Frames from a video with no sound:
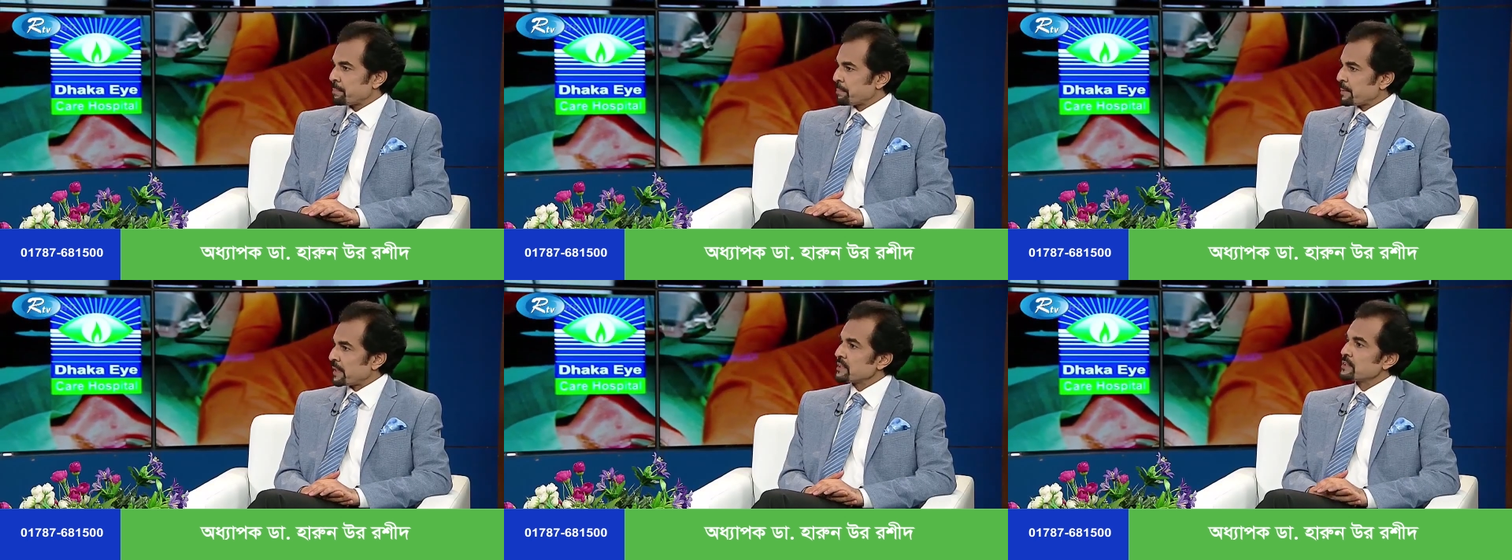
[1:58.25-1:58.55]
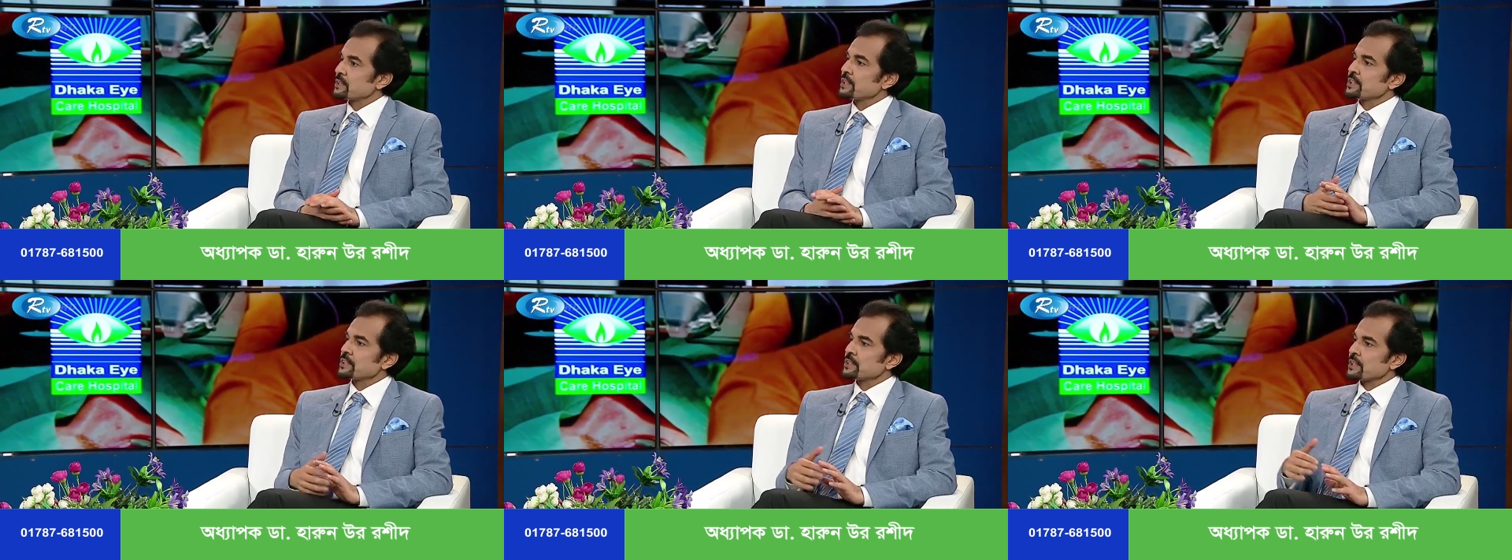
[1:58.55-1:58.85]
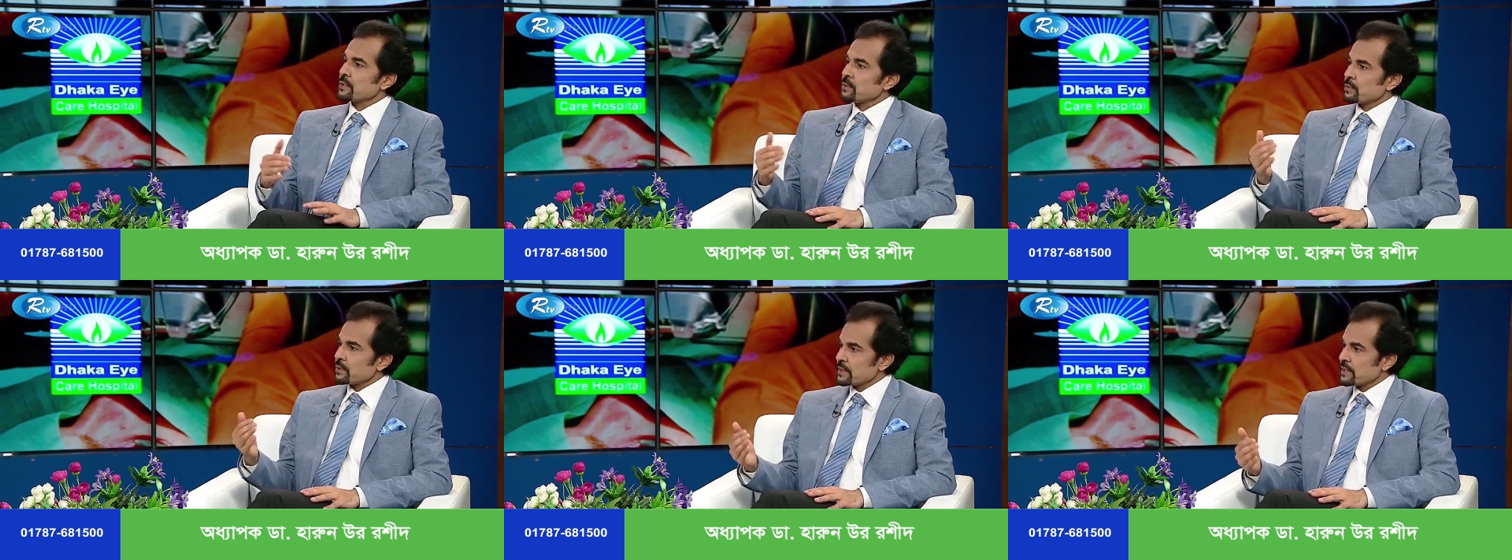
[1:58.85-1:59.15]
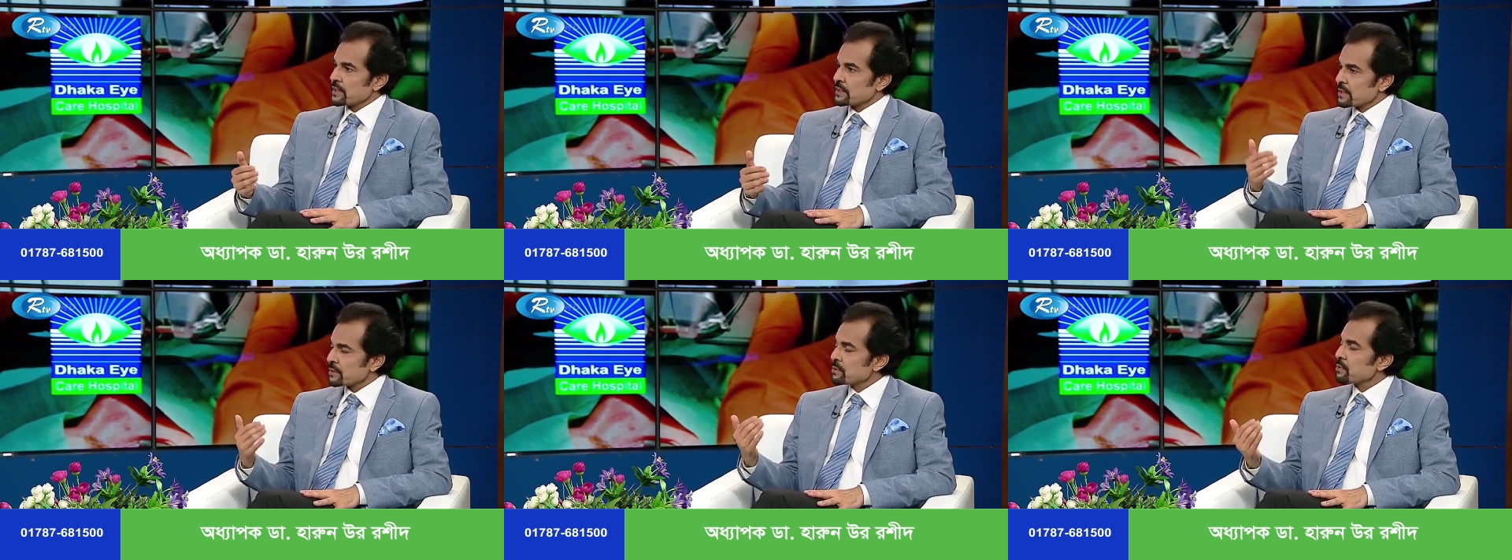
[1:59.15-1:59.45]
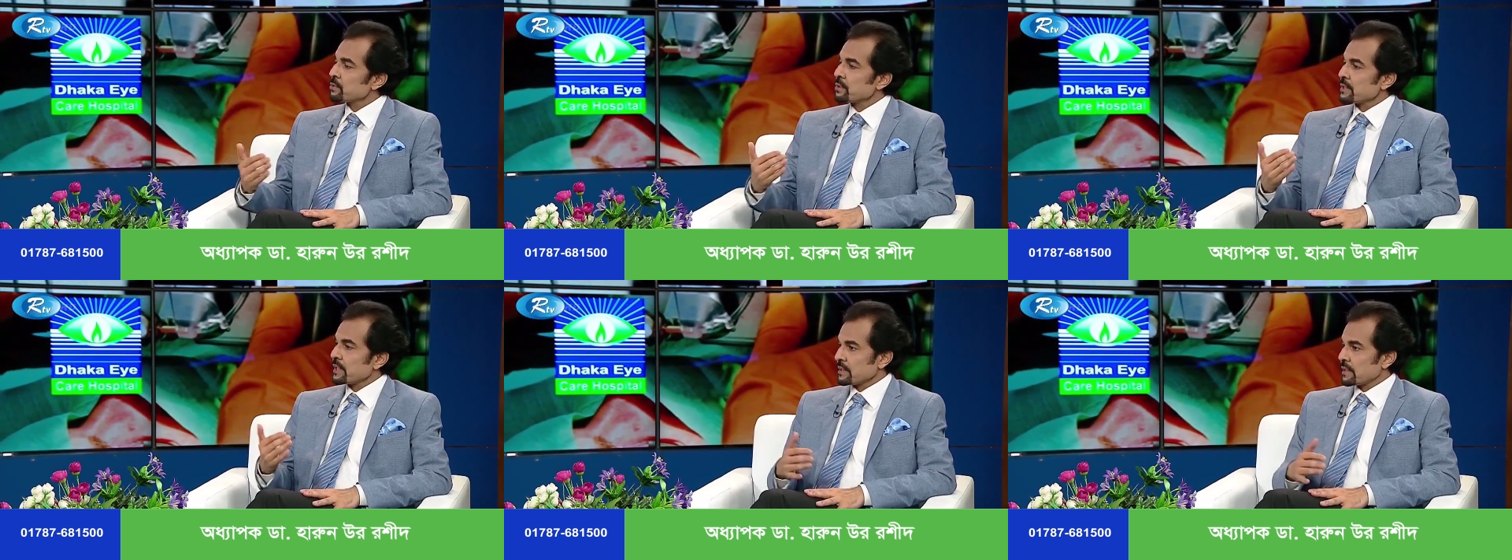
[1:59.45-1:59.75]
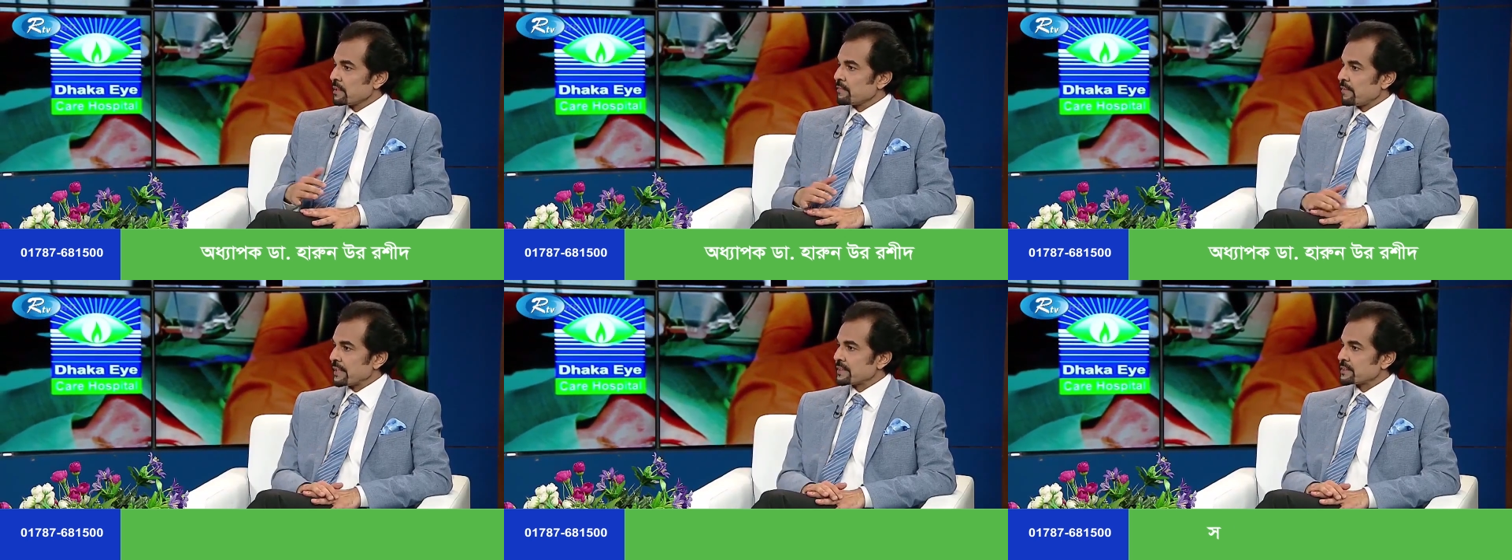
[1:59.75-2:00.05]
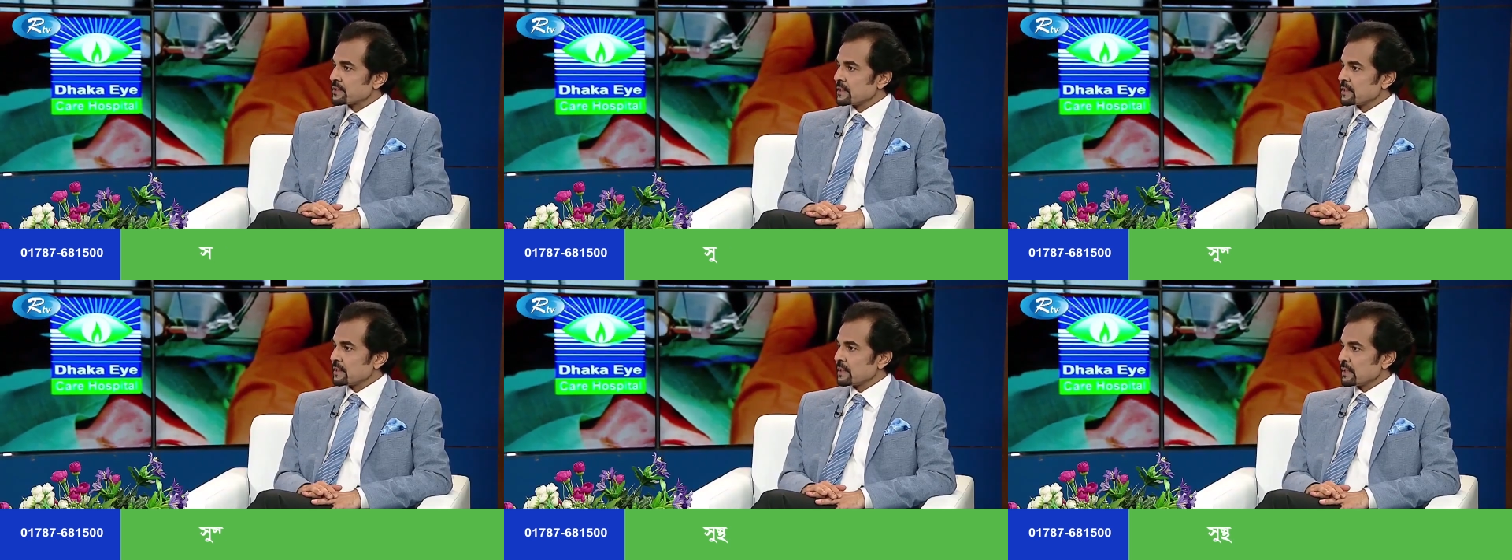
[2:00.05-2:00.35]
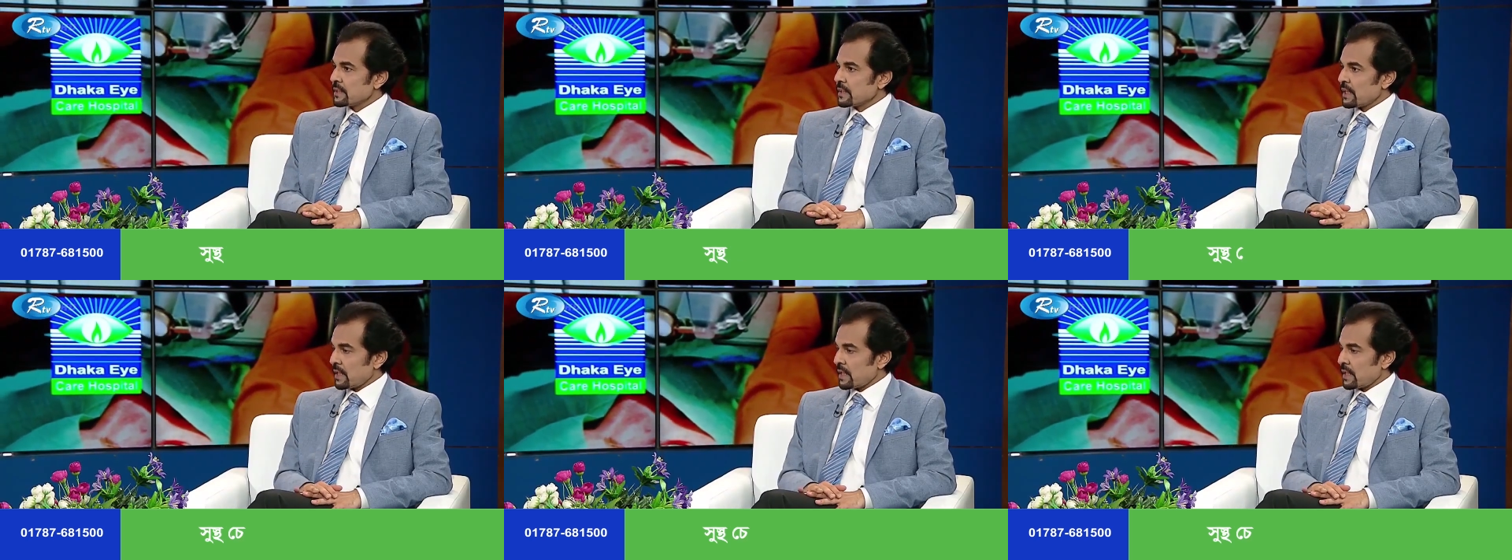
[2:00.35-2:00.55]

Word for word: আপ্রাণ চেষ্টা করে যাচ্ছে নতুন একটা ভ্যাকসিন